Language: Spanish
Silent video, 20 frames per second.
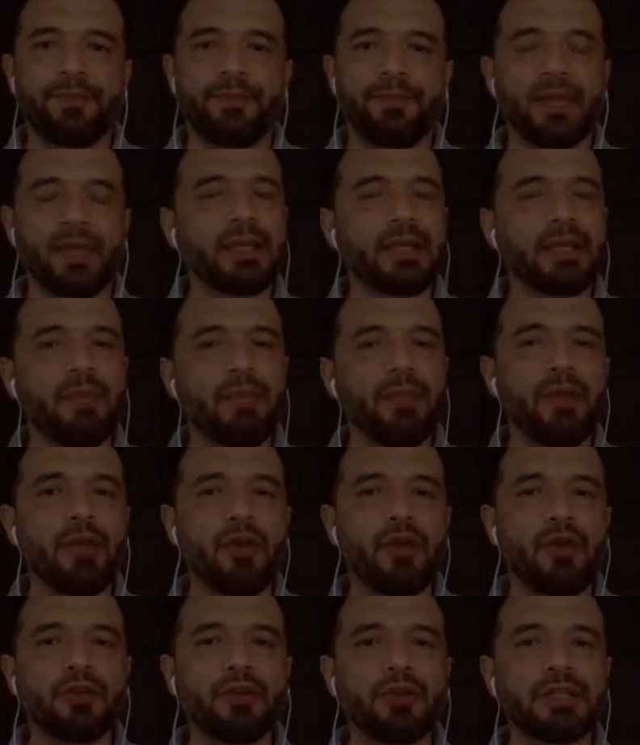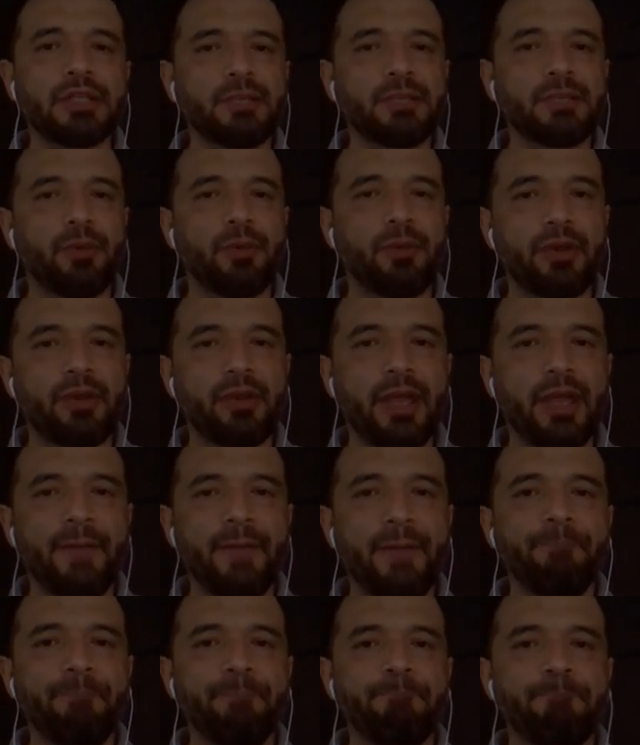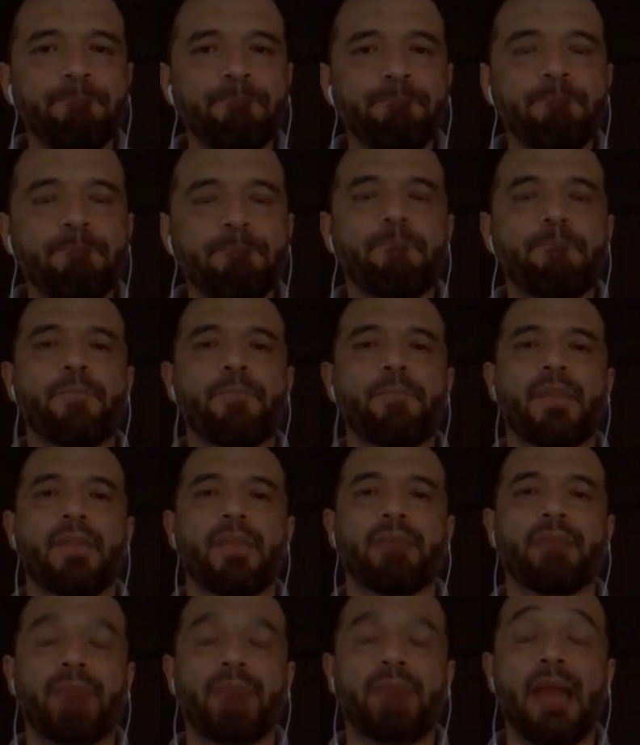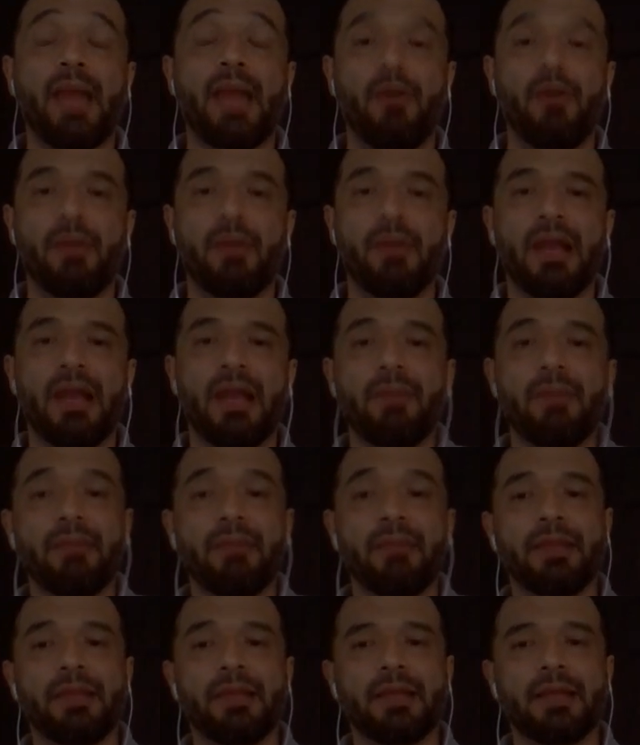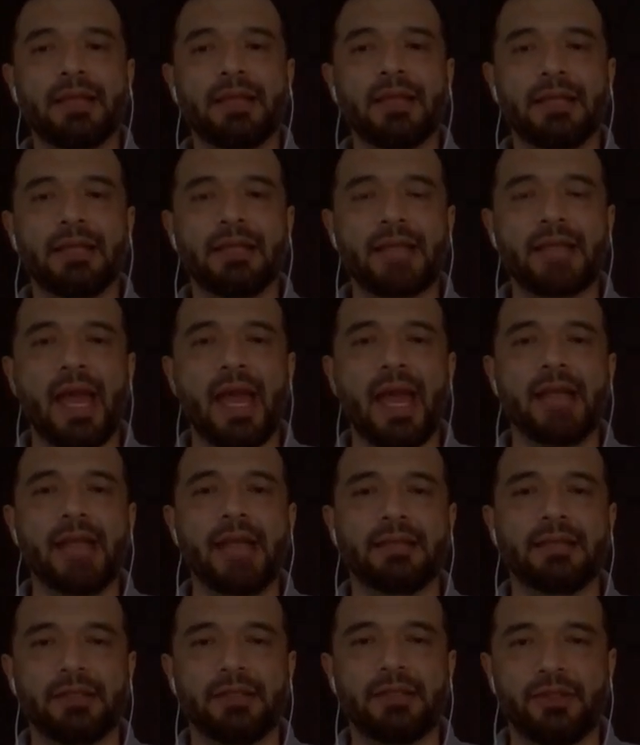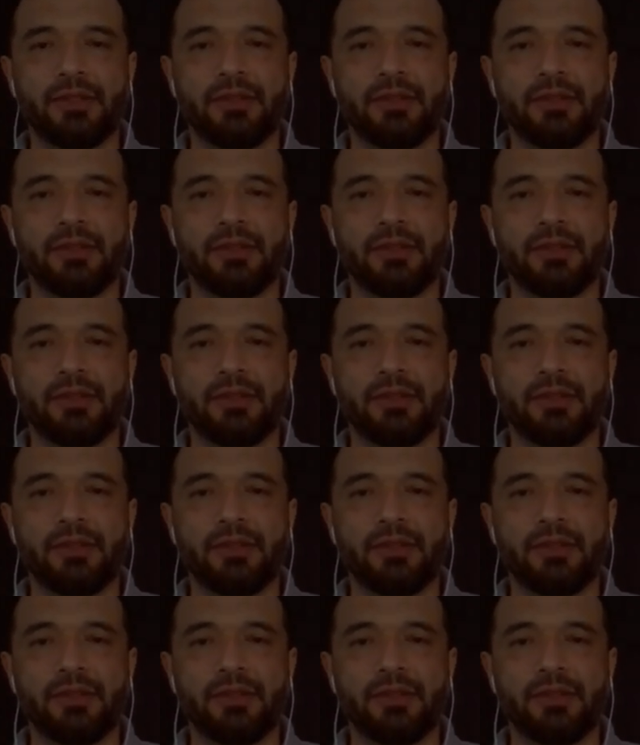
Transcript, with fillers: Ese tipo de cosas es porque mm, el UML permite hacer esta extensión.